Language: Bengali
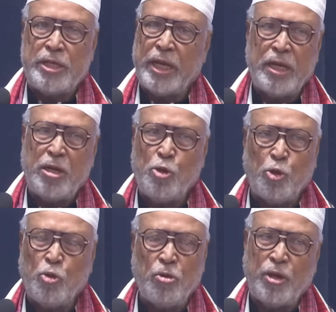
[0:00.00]
সেখানে
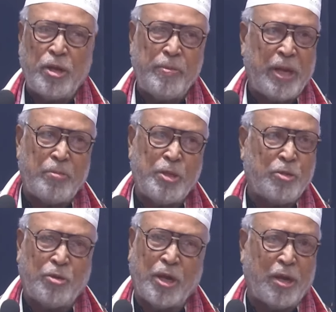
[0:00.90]
নতুন করে
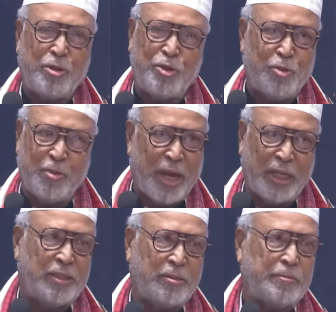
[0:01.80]
মেরামত করার কিছু
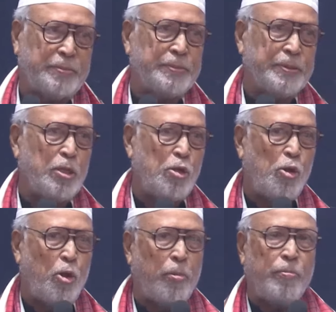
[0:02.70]
নাই
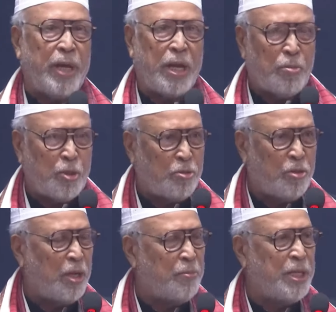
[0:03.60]
মেরামত
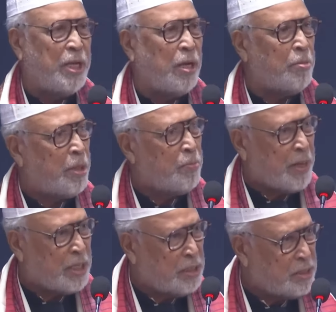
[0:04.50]
করে আমাদের আবার
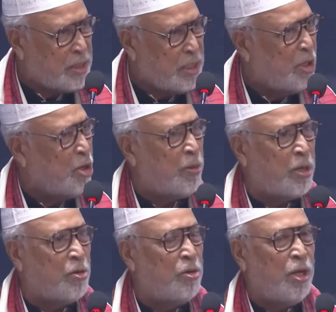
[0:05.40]
পাকিস্তানি
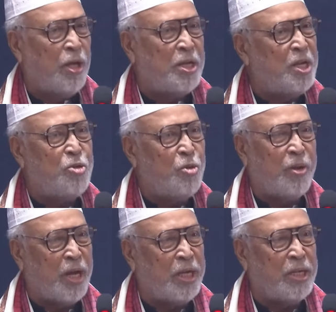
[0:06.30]
হওয়ারও কিছু
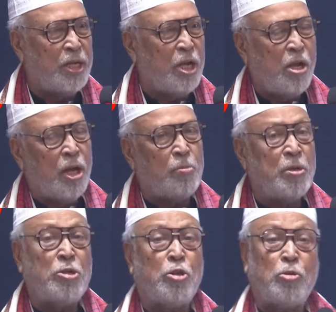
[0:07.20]
নাই
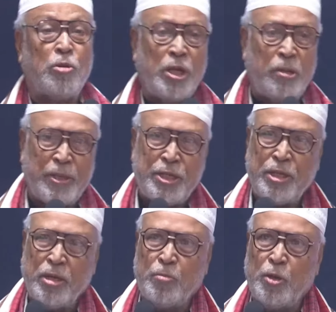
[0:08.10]
আমরা যতদিন
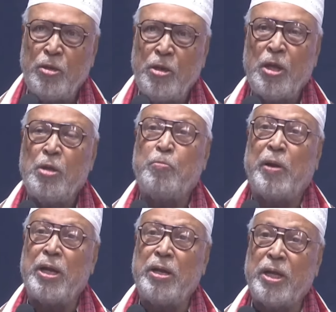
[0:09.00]
বেঁচে থাকব
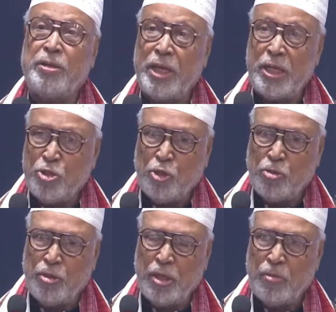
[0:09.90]
বাংলাদেশ
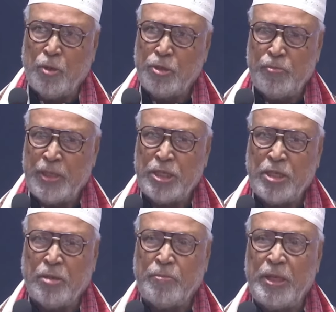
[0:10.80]
যতদিন
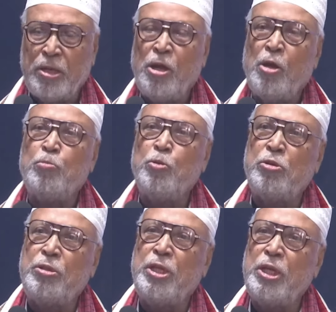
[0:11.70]
বেঁচে থাকবে
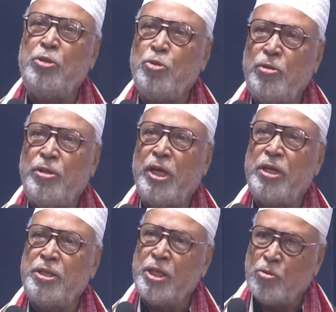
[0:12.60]
মুক্তি
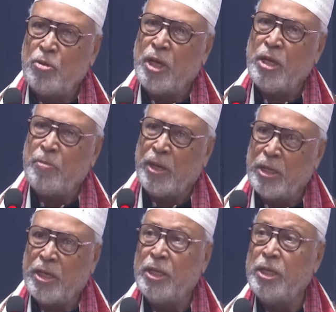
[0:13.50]
যুদ্ধের চেতনায়
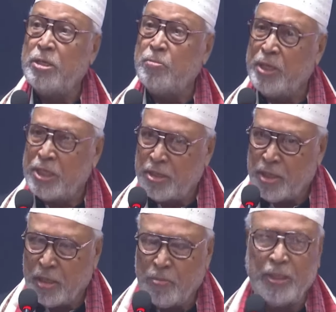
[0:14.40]
বাংলাদেশ বেঁচে
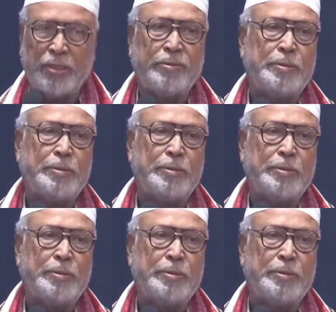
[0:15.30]
থাকবে